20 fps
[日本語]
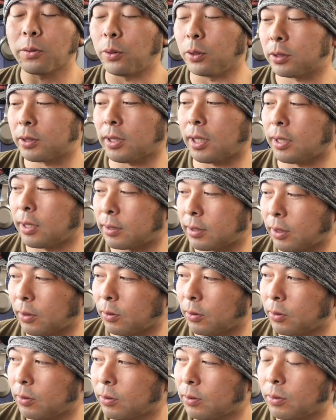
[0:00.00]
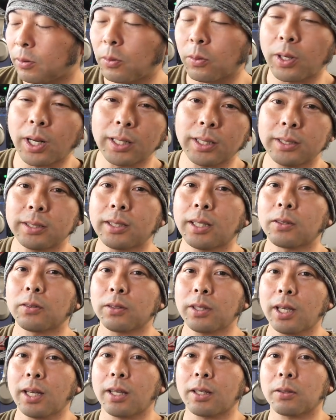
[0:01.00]
こいつなんですけど、お借りした
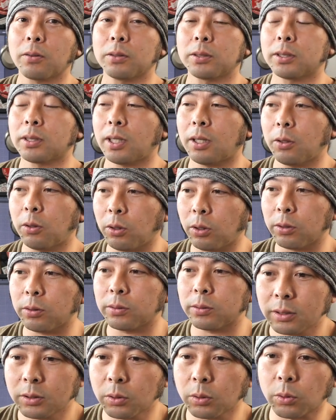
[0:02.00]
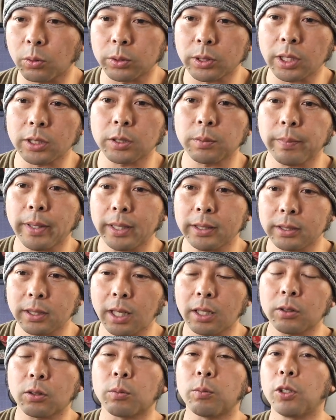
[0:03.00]
ので、こちらをちょっとご説明し
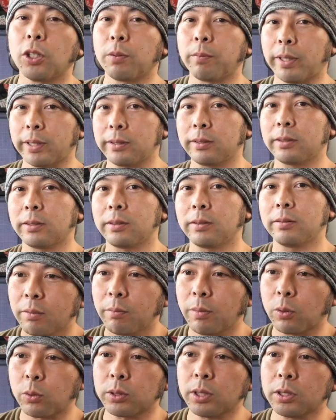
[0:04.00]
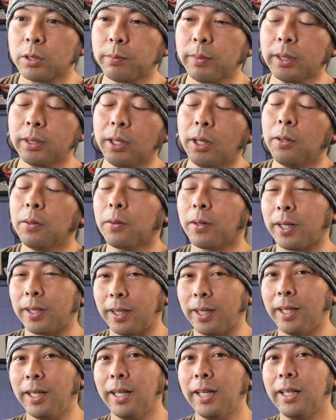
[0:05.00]
たいと思います。まあ、ご説明っていうのが
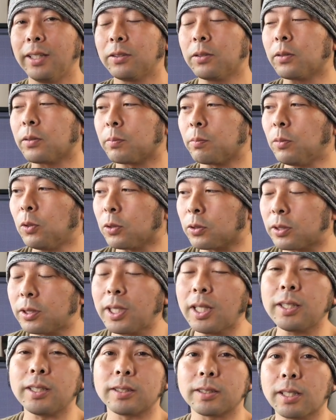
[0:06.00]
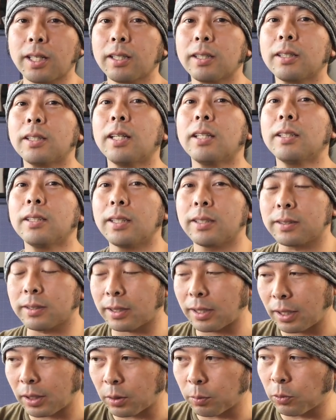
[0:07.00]
ね、ちょっともうすでに使ったんで
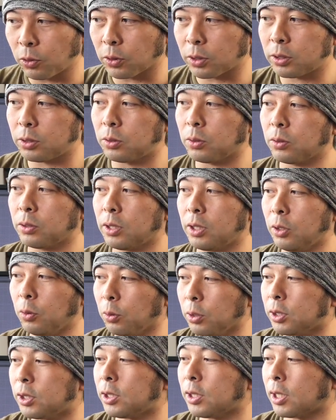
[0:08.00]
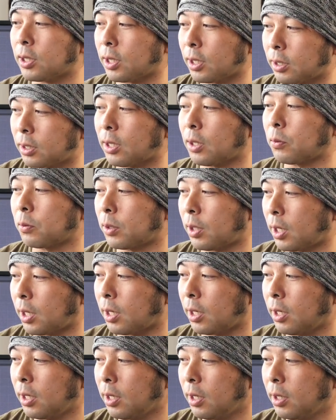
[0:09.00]
すけれども、非常に良い品だったの
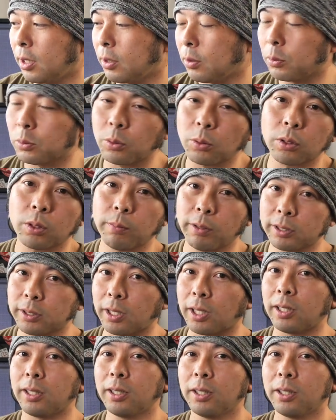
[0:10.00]
で、驚きました。